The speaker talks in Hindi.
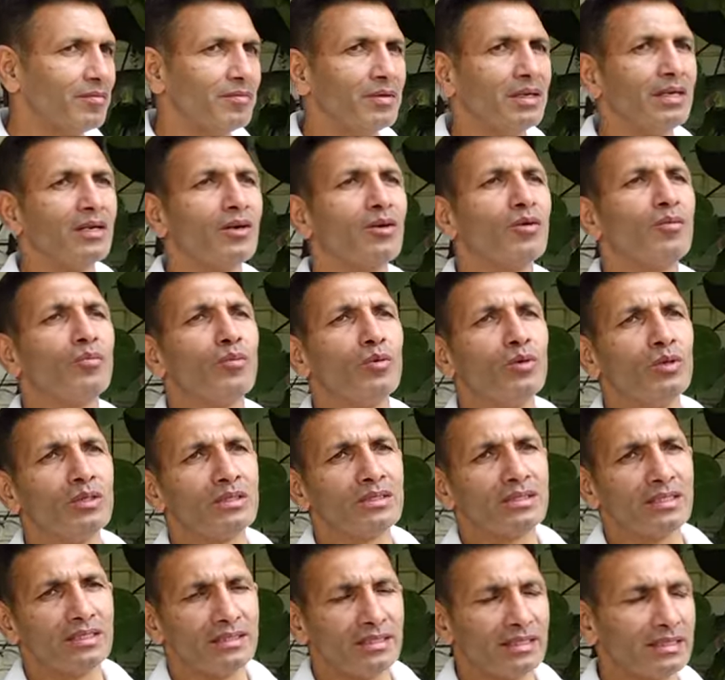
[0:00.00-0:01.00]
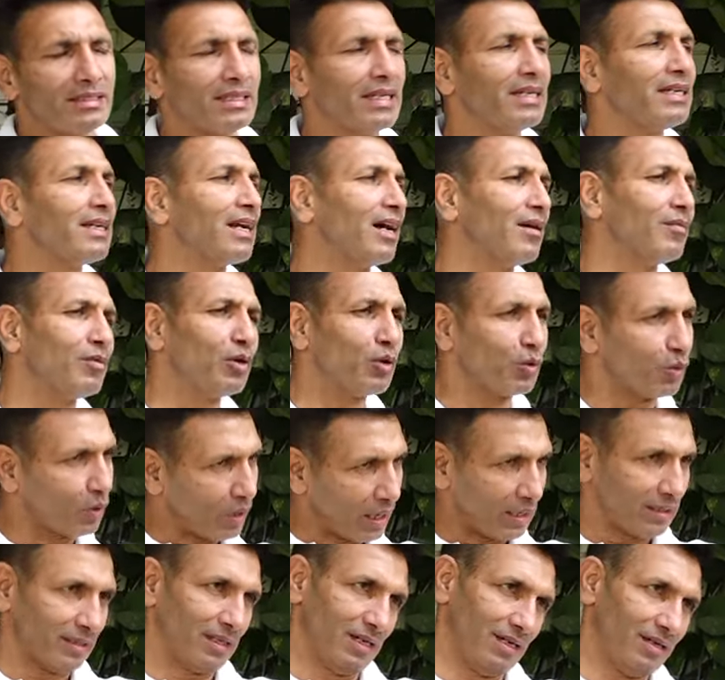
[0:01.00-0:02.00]
मेरे को पुलिस ने जैसा ही कहा मैं
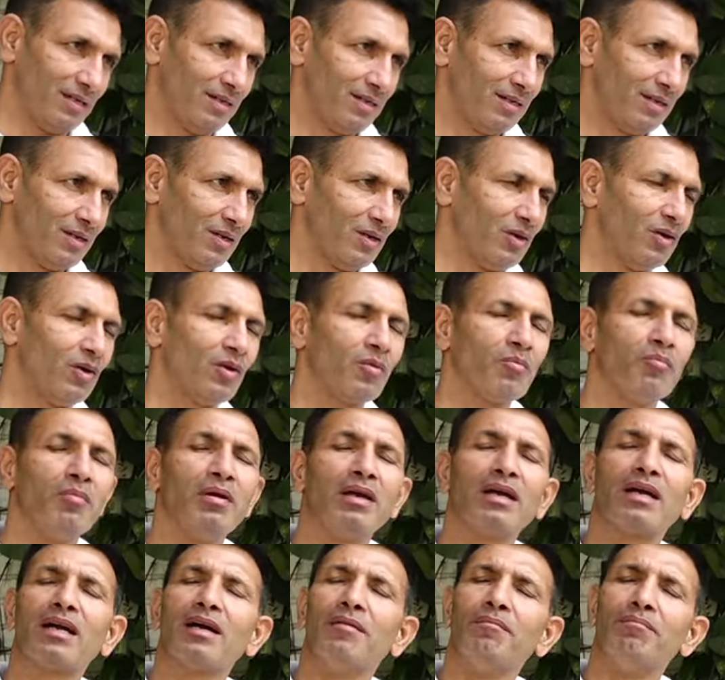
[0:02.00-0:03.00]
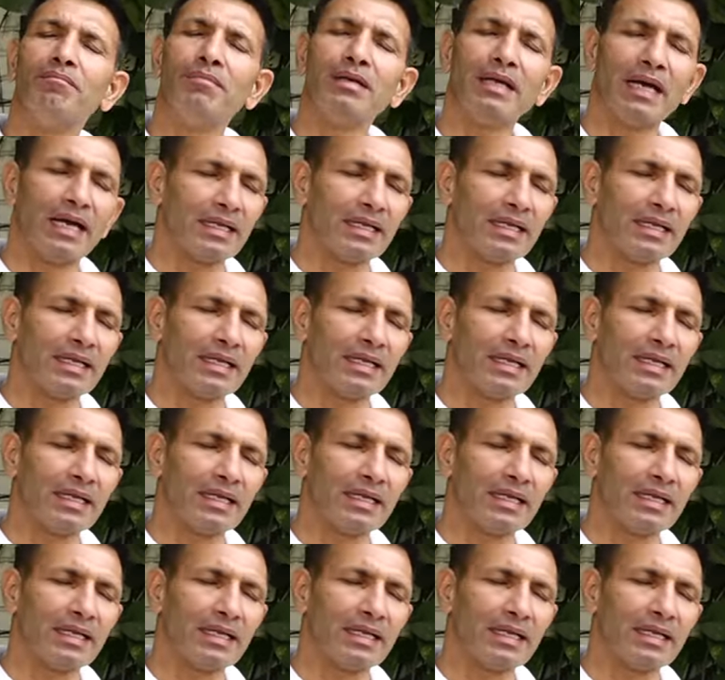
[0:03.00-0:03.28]
रुका था और मैं कभी